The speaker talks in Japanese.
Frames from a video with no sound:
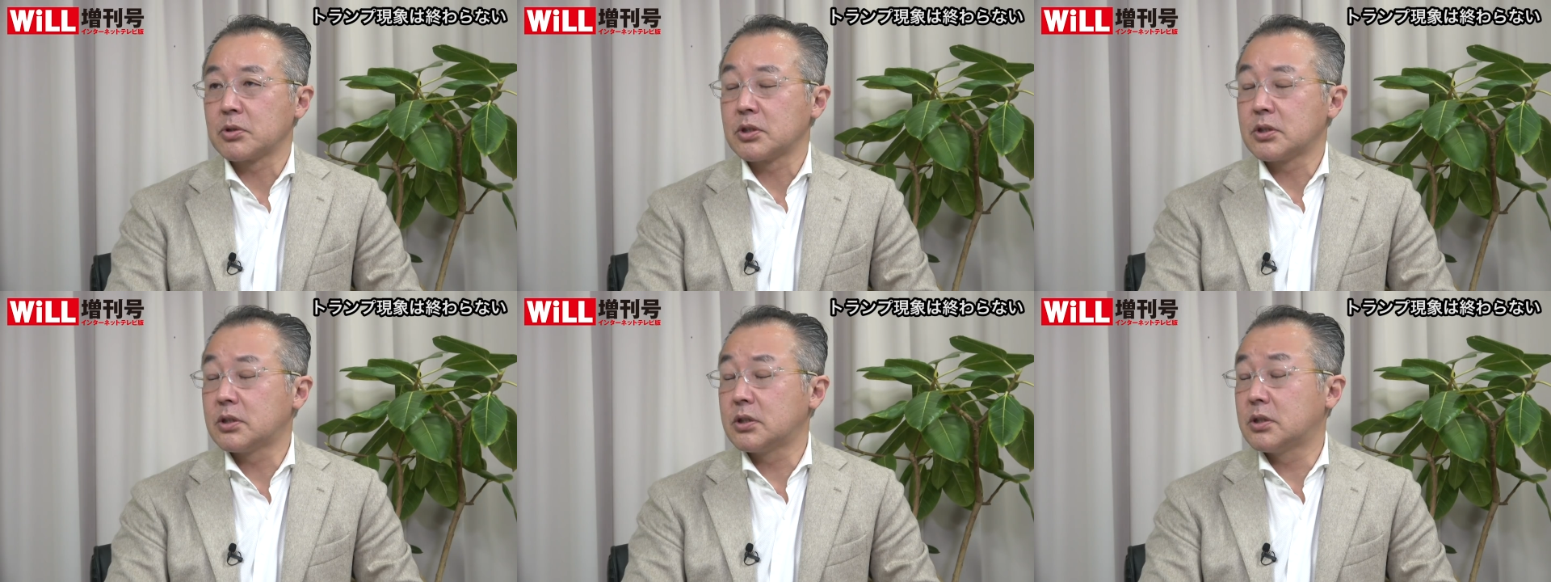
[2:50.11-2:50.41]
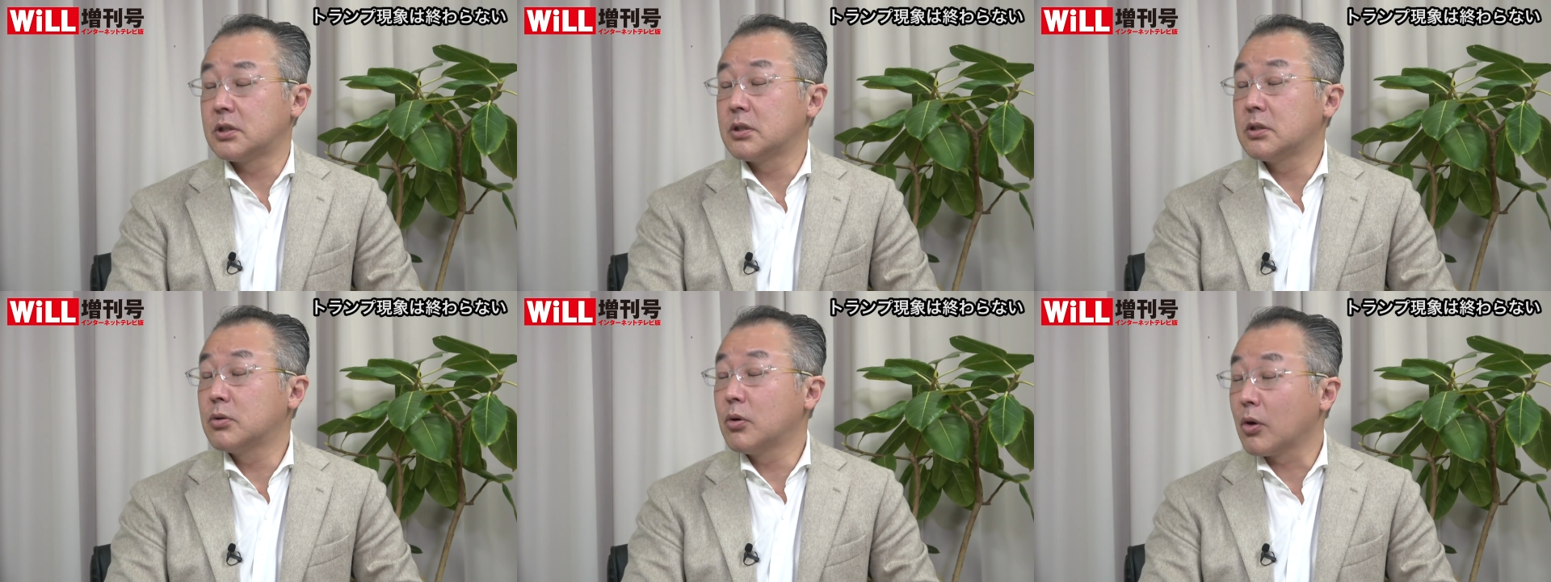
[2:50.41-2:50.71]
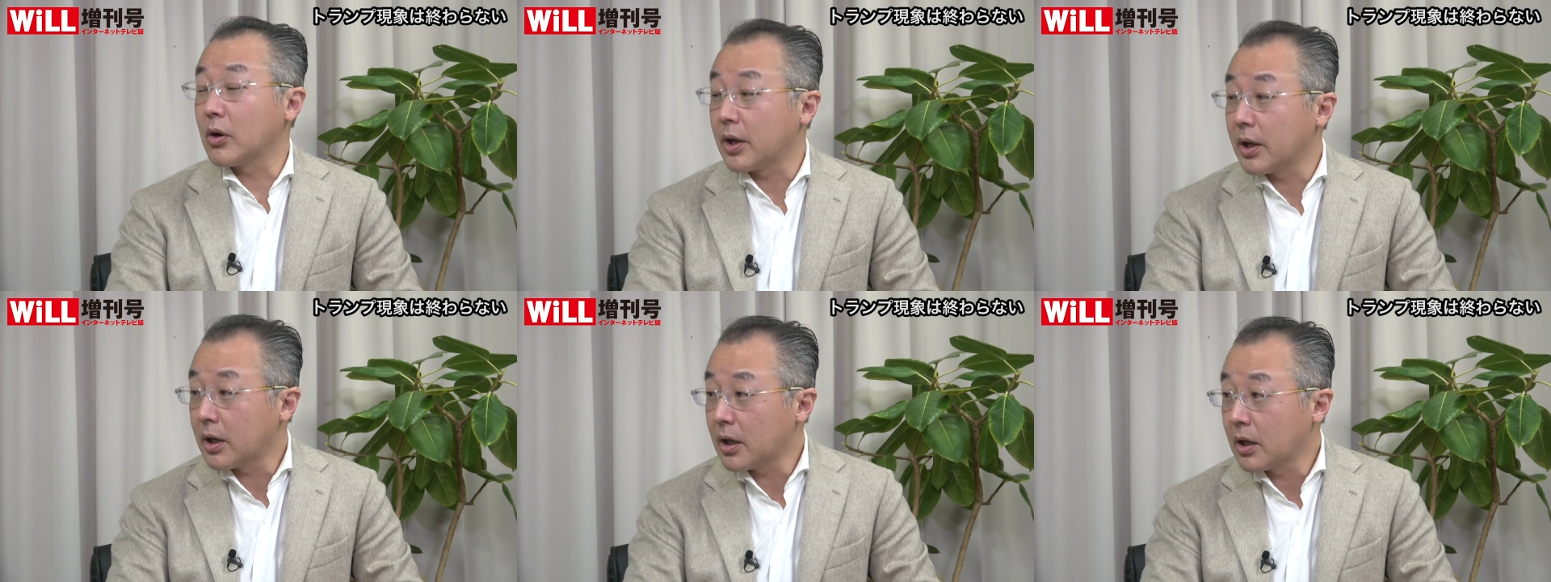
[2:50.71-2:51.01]
ひ
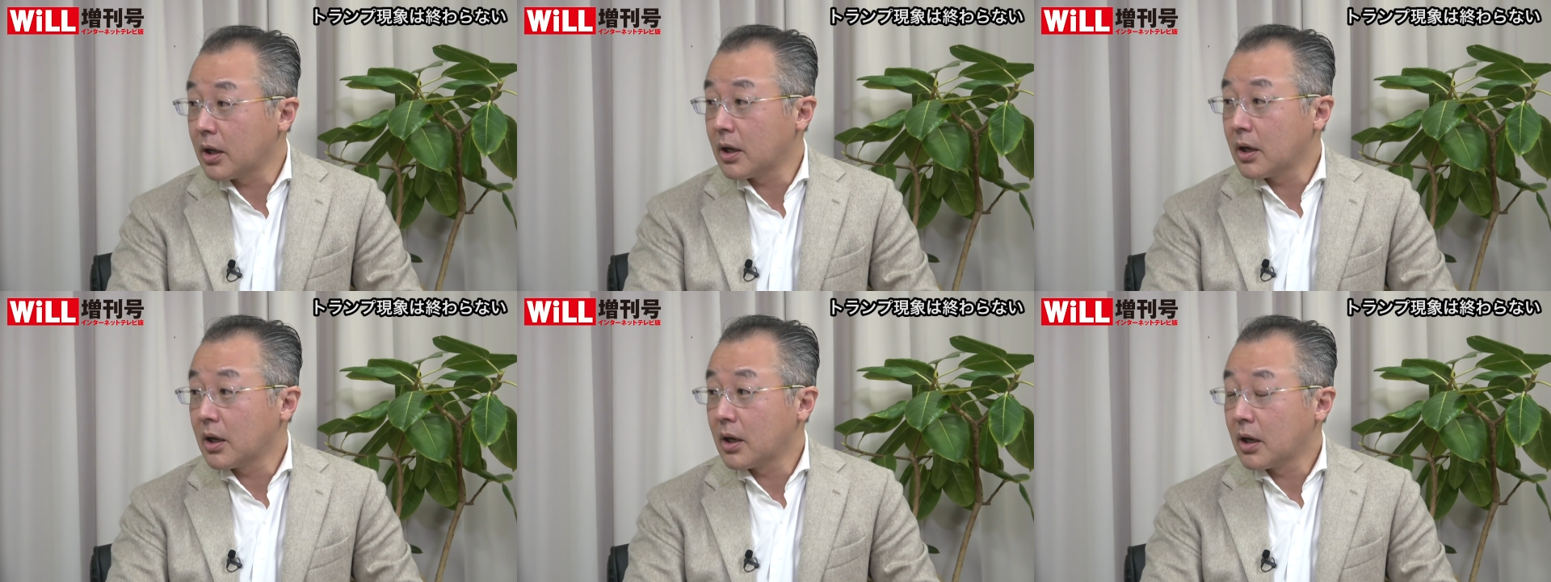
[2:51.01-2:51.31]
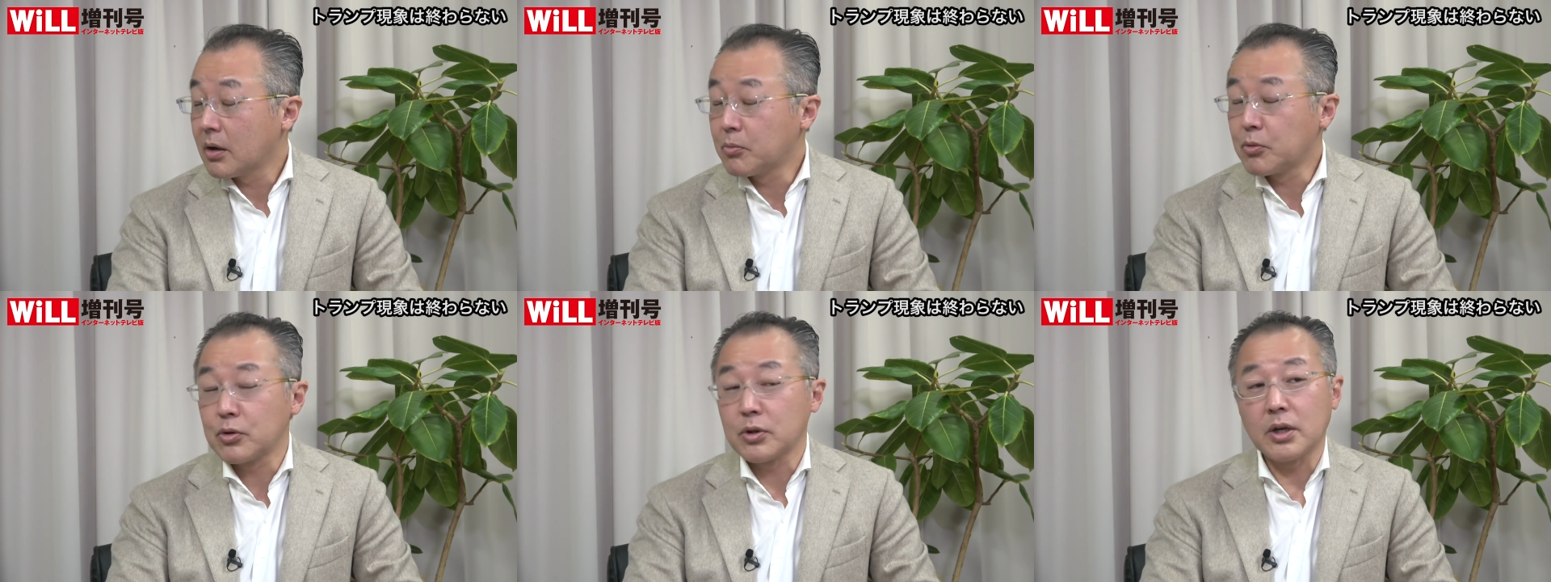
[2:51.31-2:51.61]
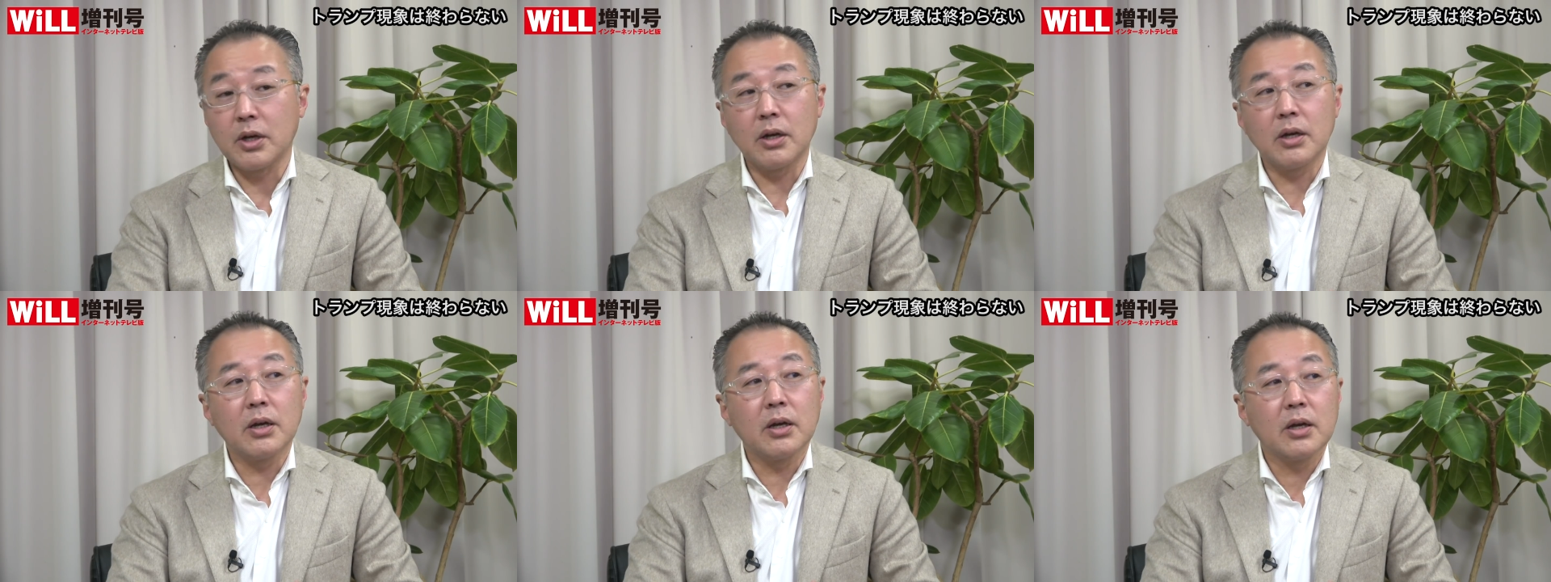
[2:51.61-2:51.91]
どい、もう
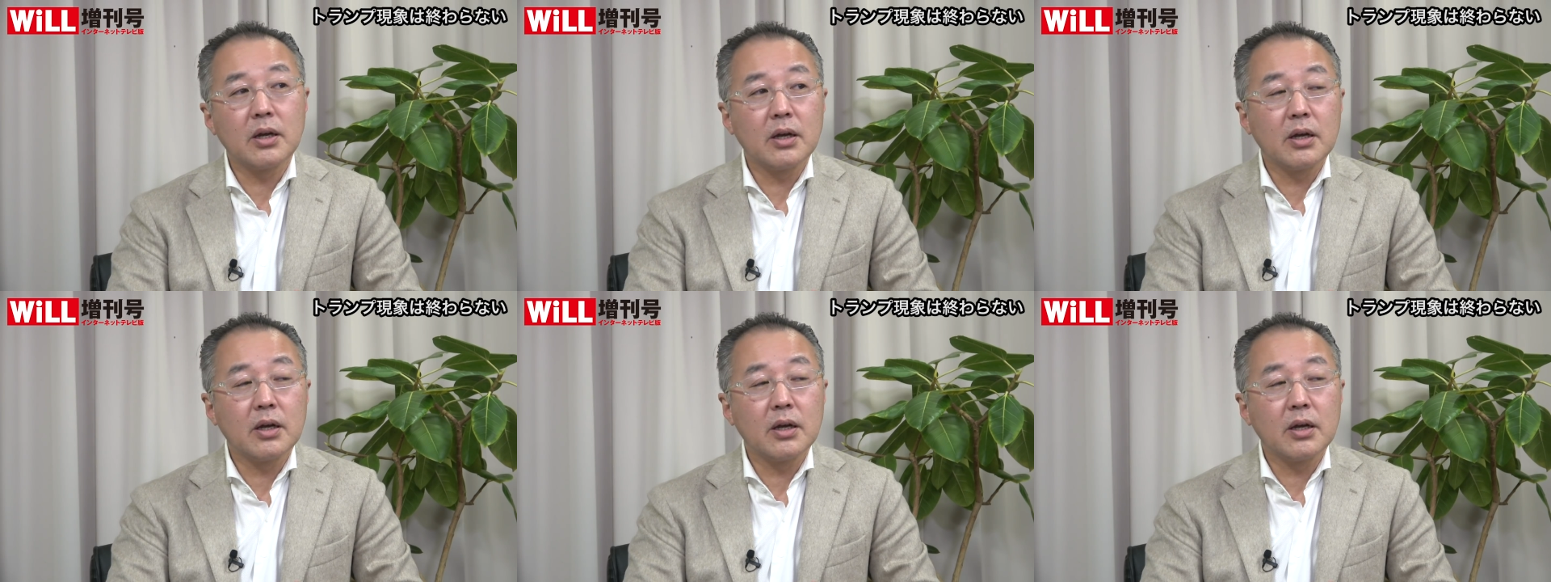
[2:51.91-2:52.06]
ね、